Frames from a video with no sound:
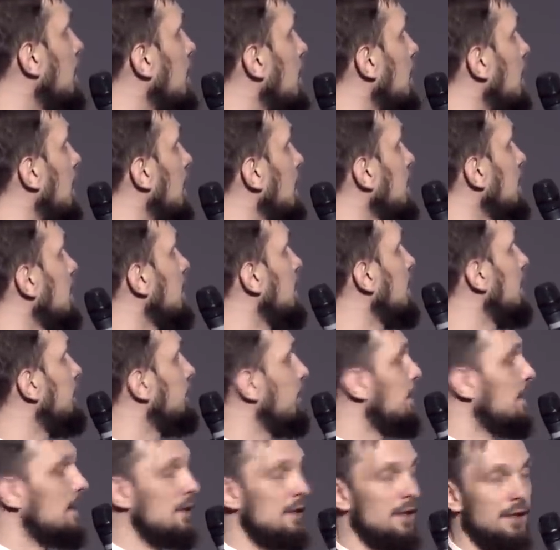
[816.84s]

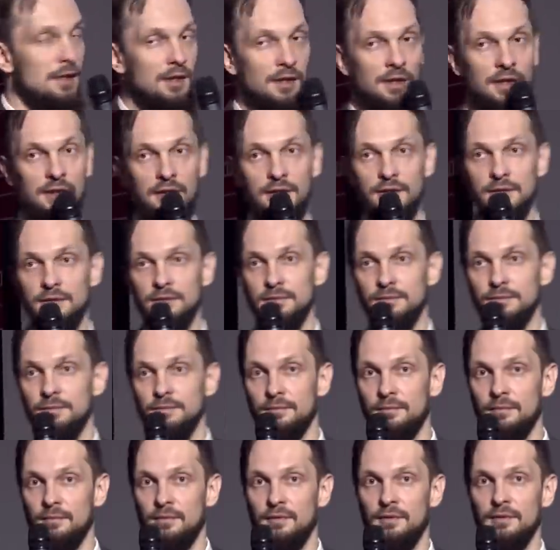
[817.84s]
Однако а,
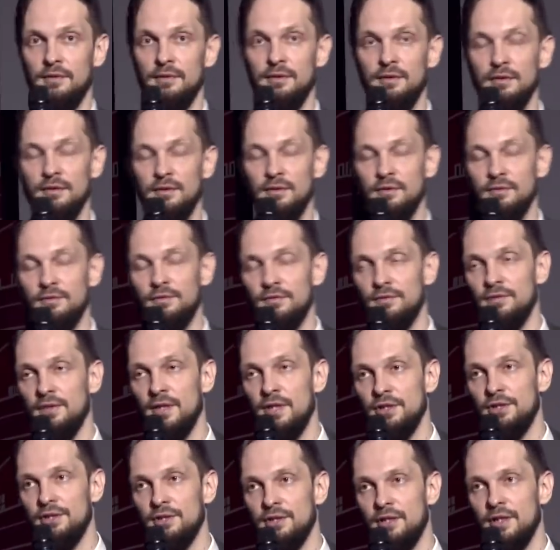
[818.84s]

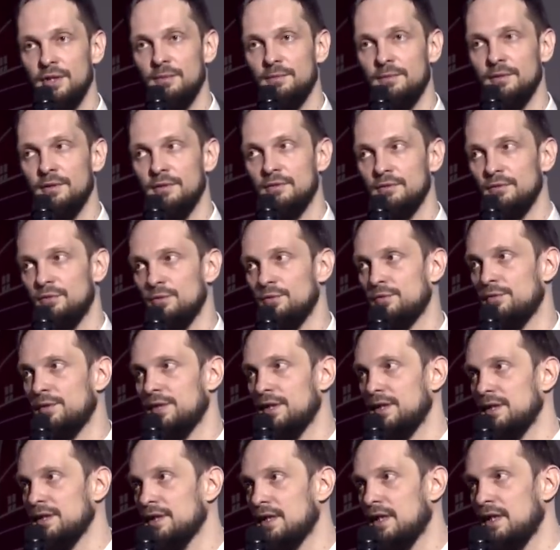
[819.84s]
в, как бы, ну, в
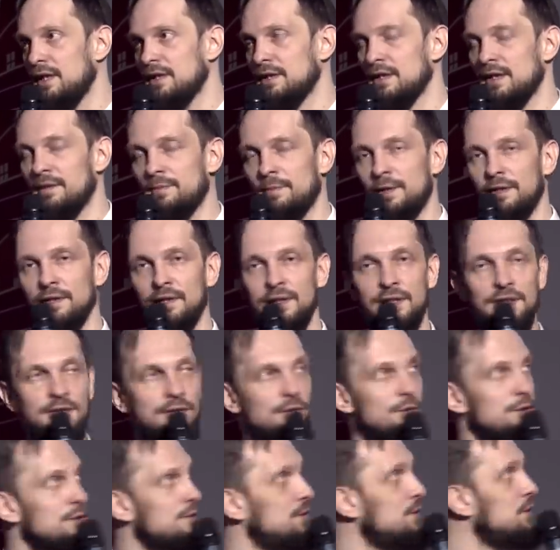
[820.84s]
оригинале, да,
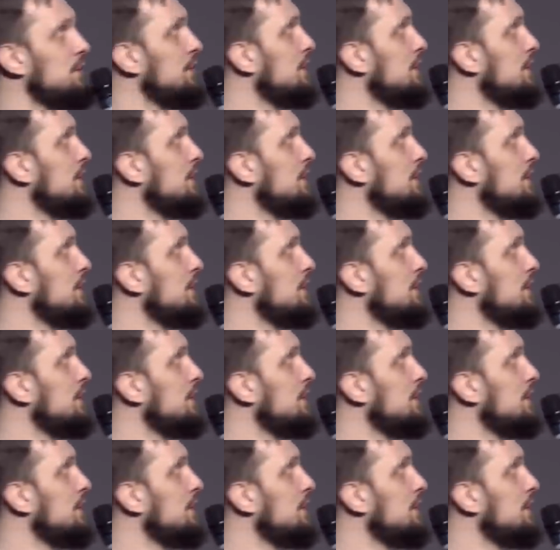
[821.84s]
по-английски он звучит